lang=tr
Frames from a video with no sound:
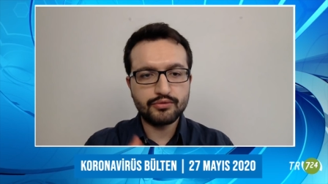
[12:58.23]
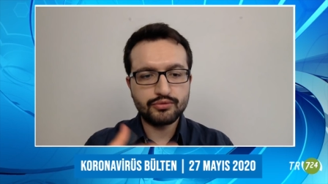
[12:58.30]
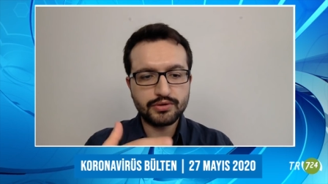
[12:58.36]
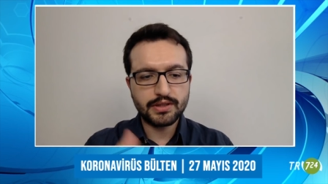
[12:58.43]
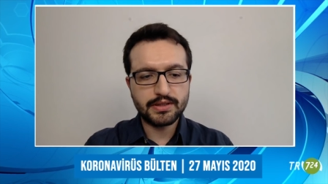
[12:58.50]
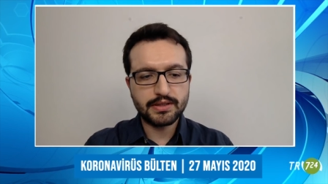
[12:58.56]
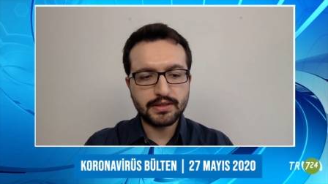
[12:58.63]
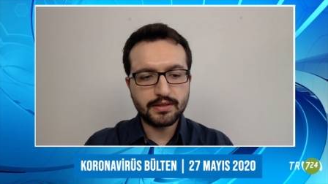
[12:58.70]

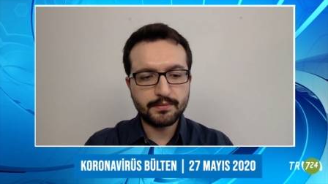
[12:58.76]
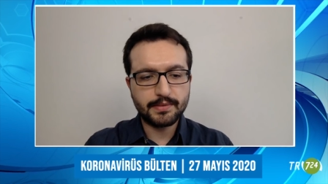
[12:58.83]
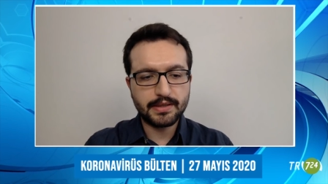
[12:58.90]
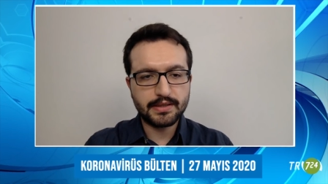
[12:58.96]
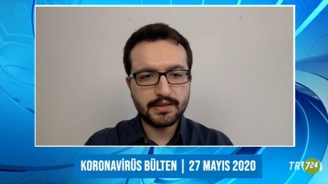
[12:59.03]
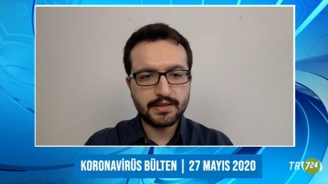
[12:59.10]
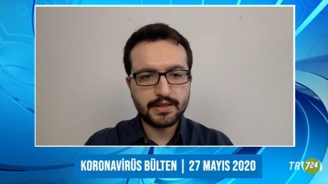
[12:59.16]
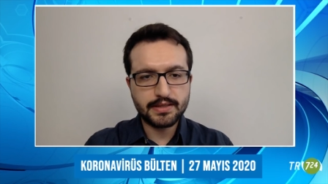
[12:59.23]
Dünyadan
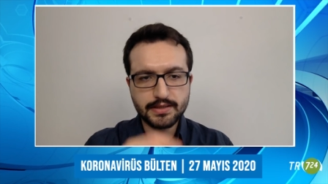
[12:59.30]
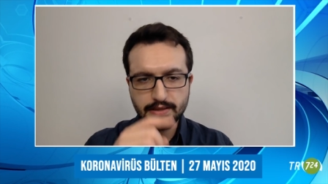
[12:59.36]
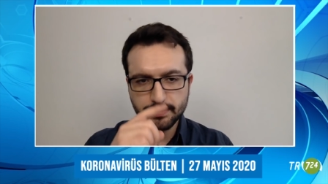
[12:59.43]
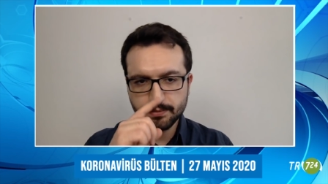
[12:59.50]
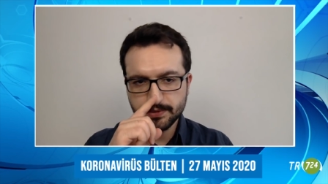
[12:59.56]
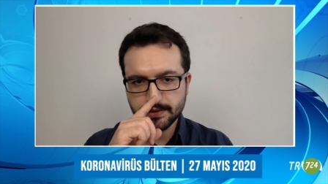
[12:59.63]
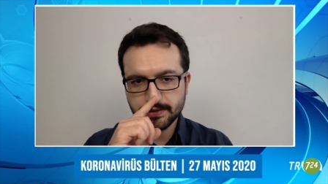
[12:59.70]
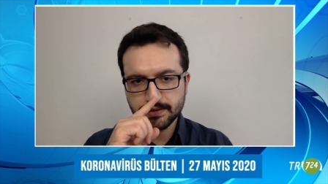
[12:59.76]
haberlere
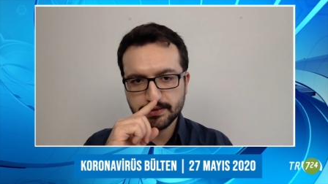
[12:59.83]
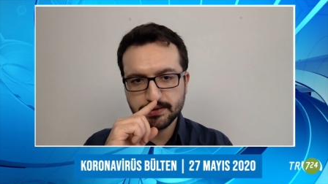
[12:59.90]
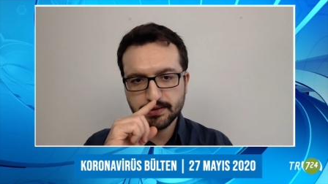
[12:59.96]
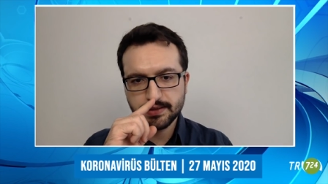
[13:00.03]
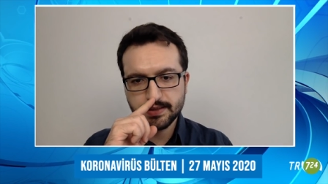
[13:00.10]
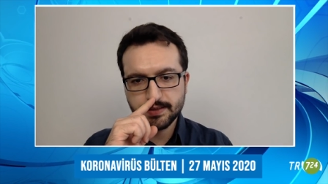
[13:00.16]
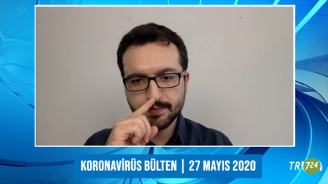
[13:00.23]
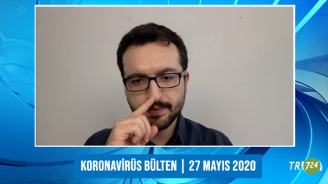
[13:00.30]
geçelim
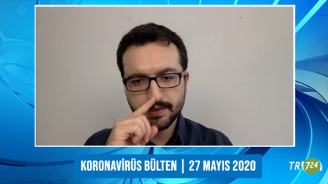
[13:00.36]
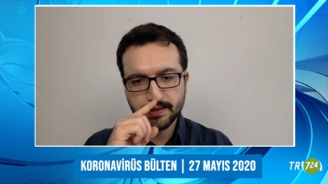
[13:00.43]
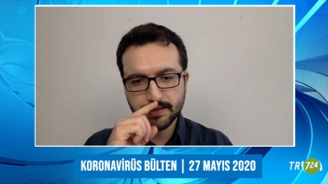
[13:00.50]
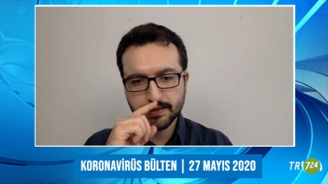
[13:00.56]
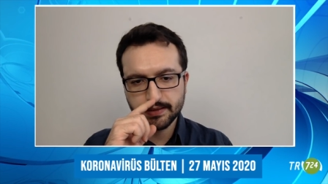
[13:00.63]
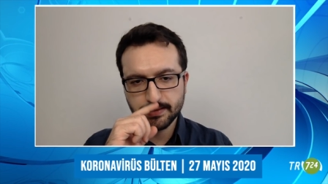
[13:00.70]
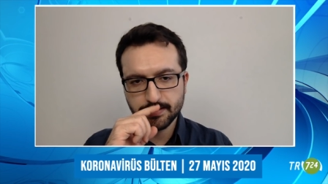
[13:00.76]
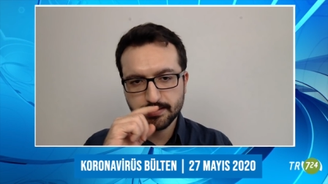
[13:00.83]
hızlıca.
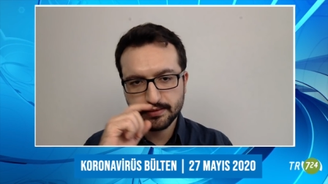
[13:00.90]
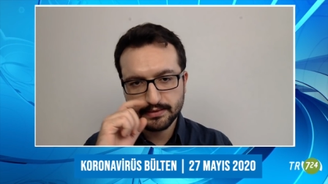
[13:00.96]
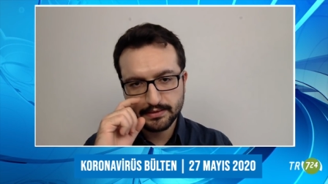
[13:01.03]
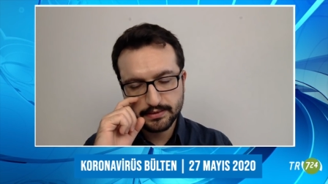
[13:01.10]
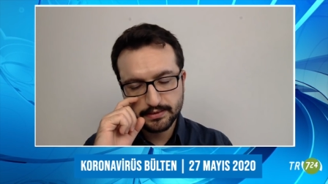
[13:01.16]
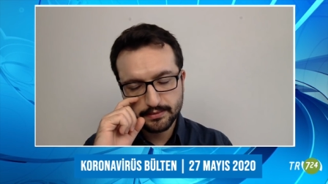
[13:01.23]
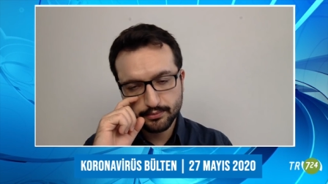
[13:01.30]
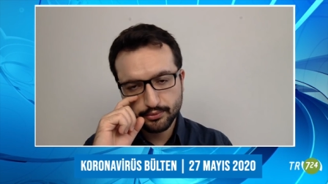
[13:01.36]
İspanya'da
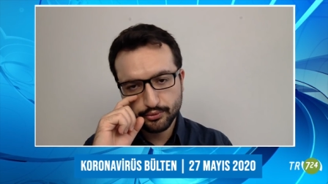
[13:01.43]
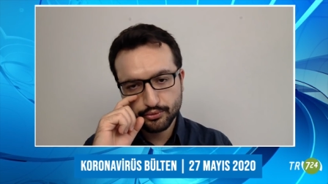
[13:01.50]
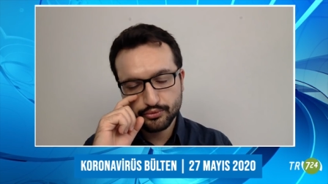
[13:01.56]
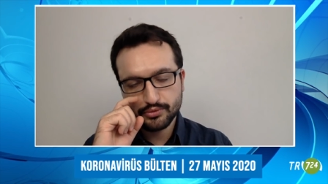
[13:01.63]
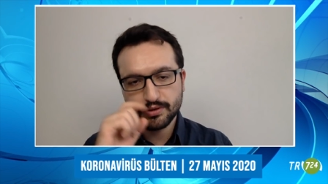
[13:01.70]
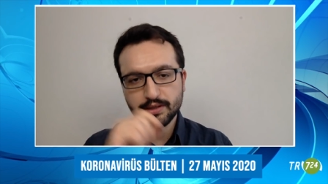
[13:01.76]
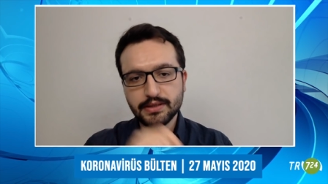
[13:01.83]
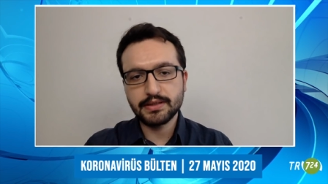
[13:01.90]
e,
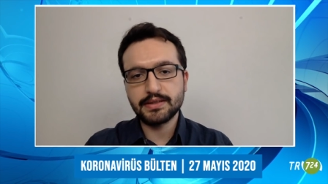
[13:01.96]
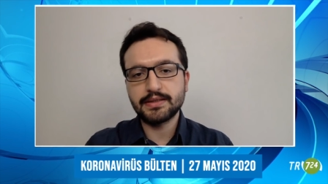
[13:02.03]
bugünden